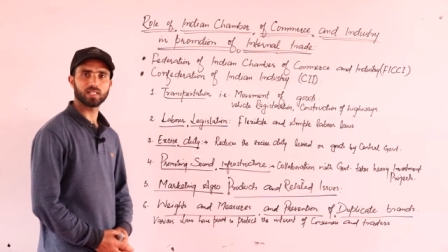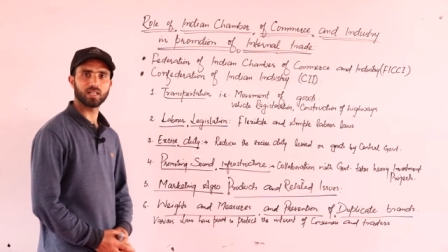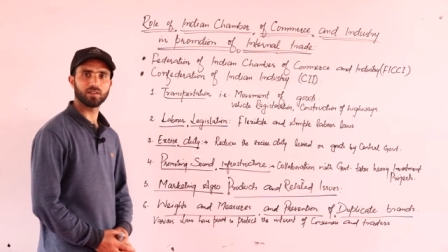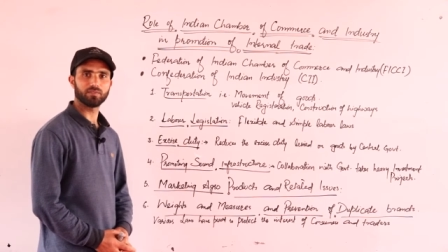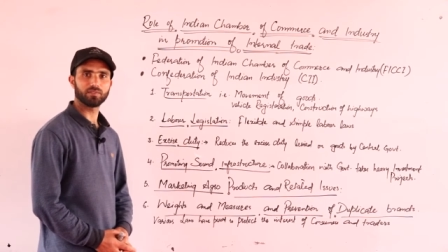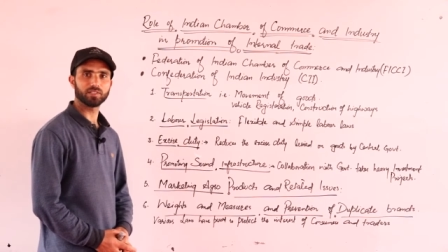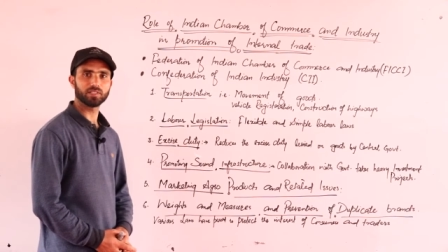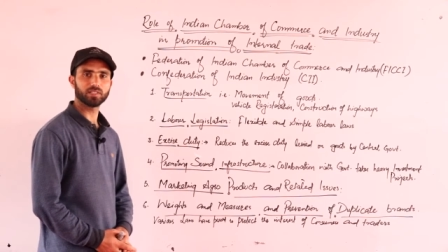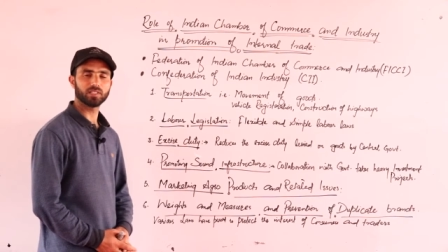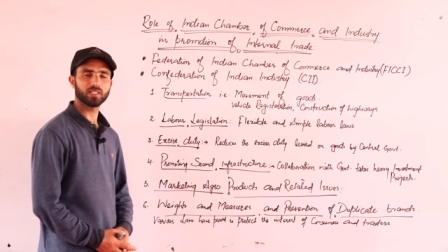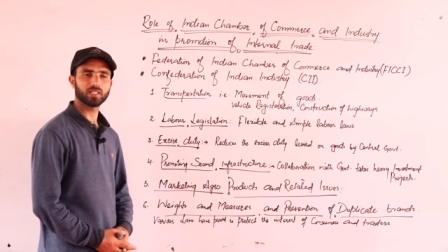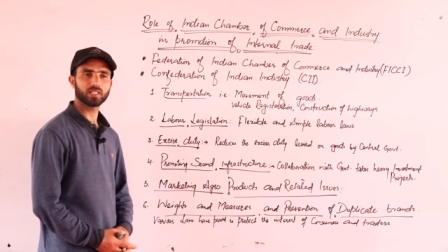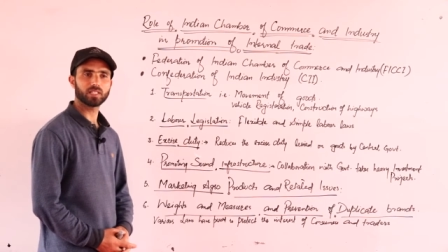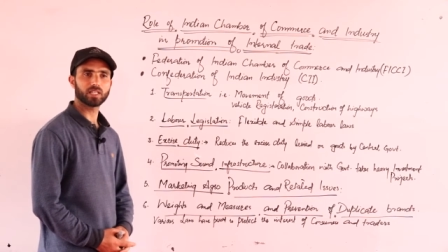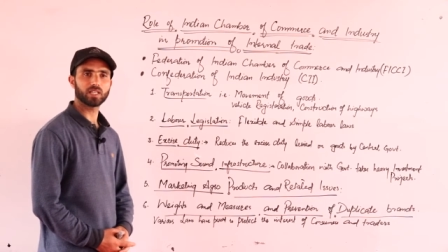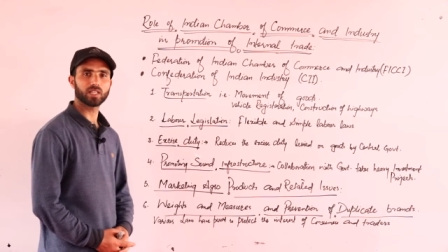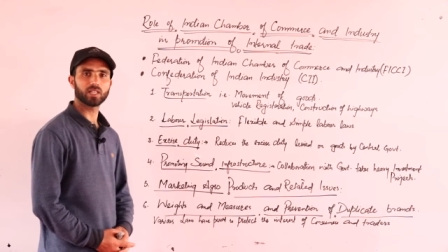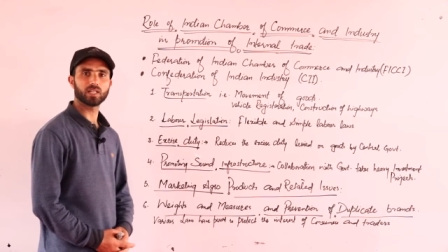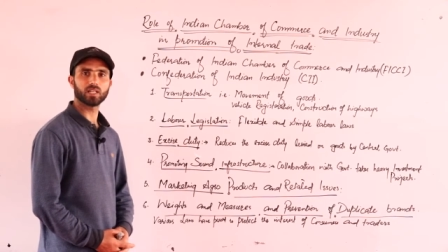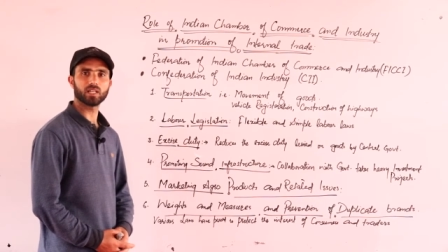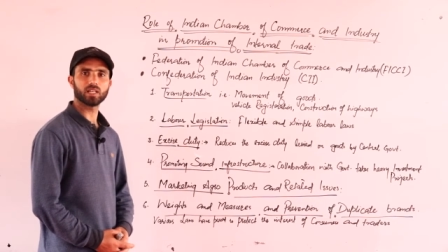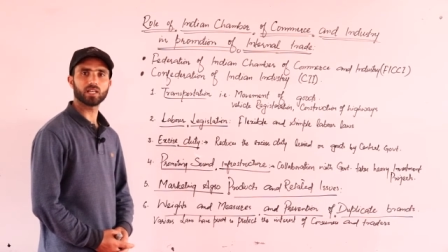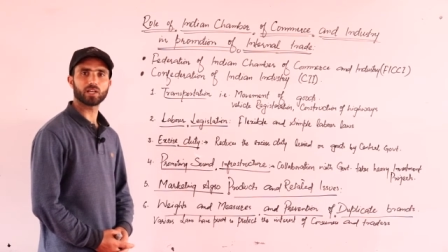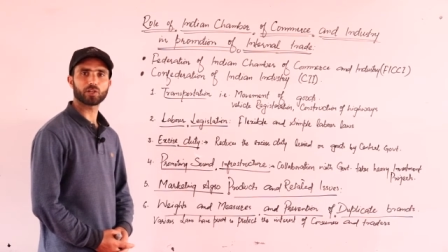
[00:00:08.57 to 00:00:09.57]
एलेवेंथ
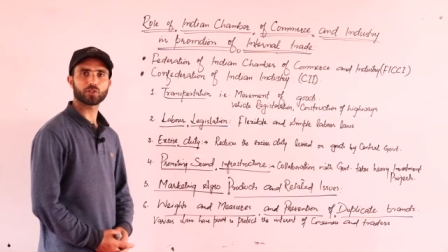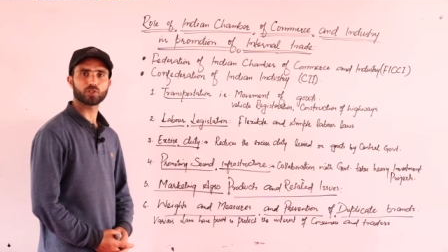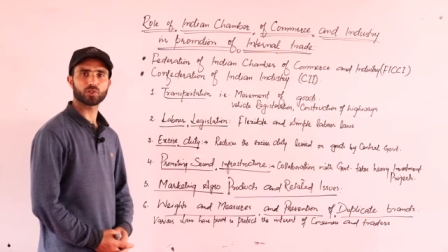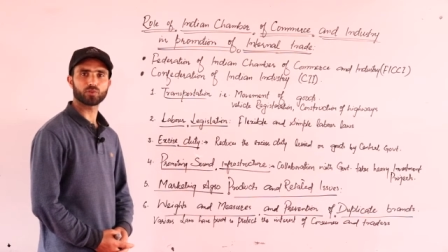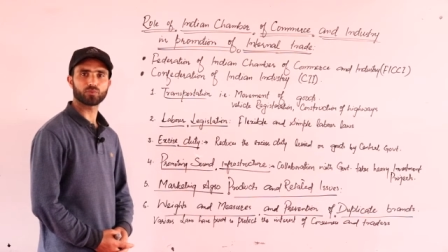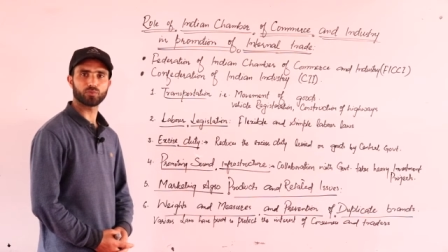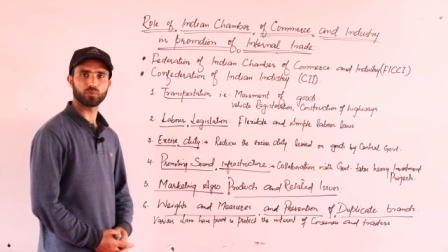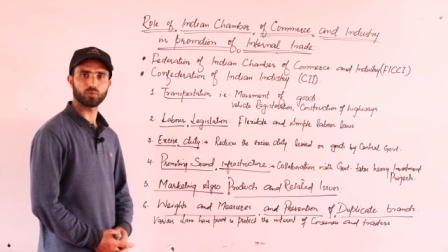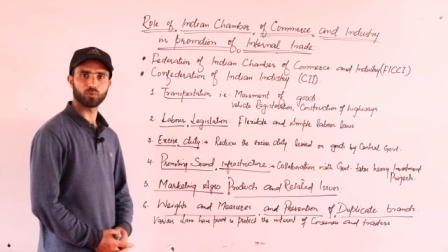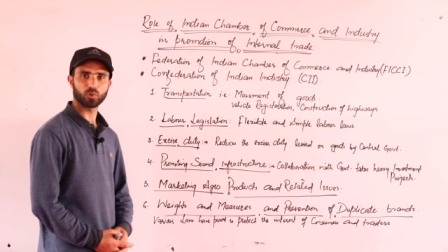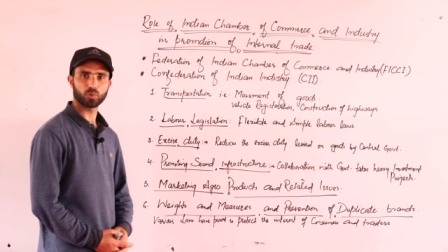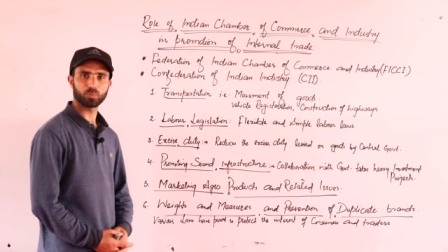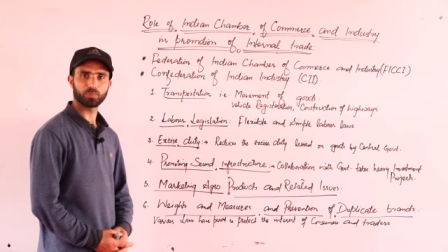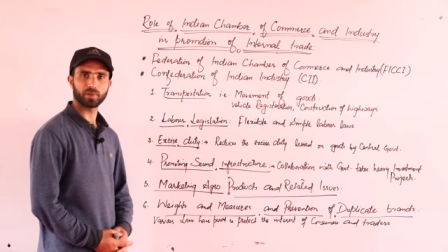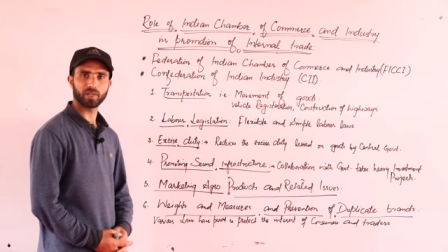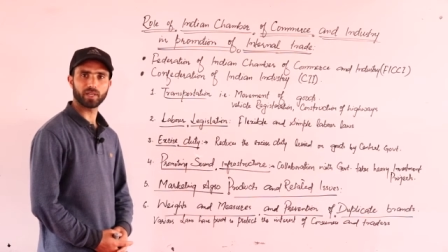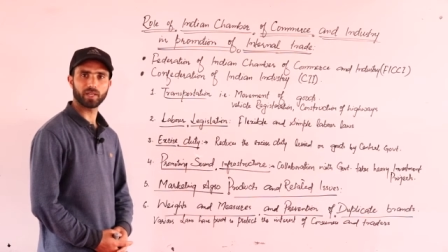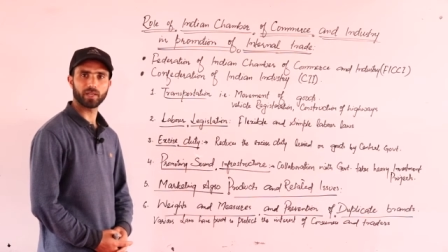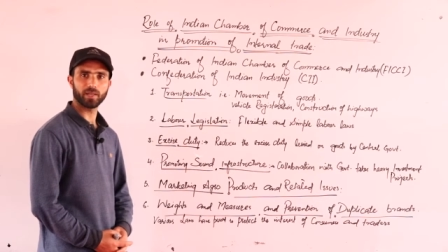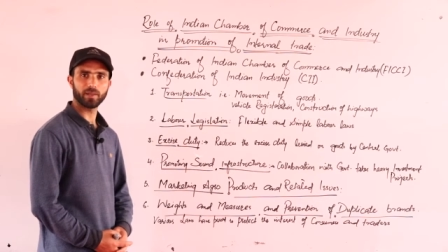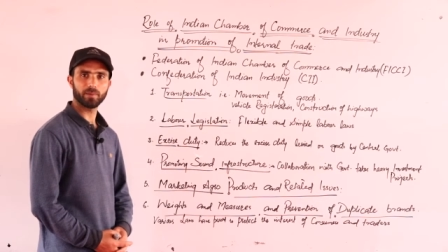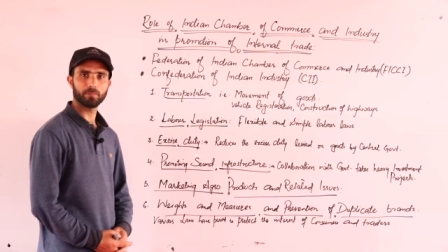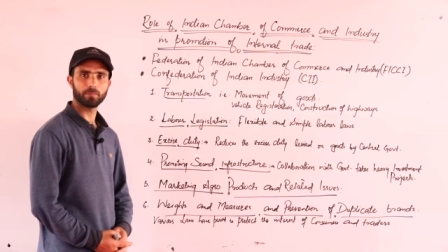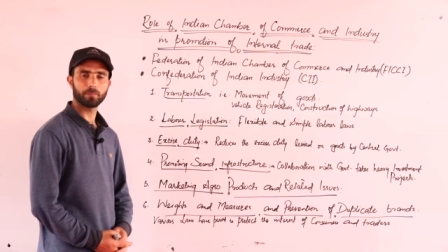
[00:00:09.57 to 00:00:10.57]
के लेक्चर फोर पे
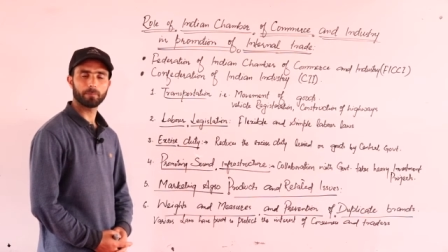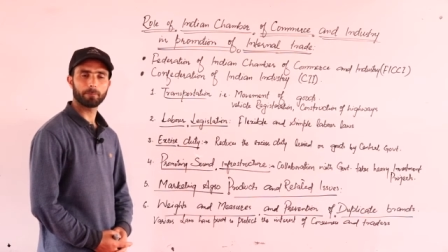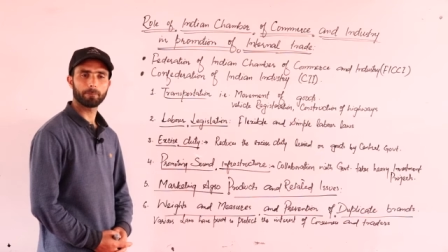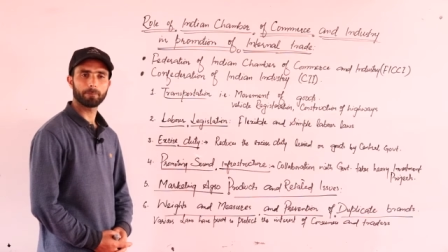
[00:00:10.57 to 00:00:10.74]
हैं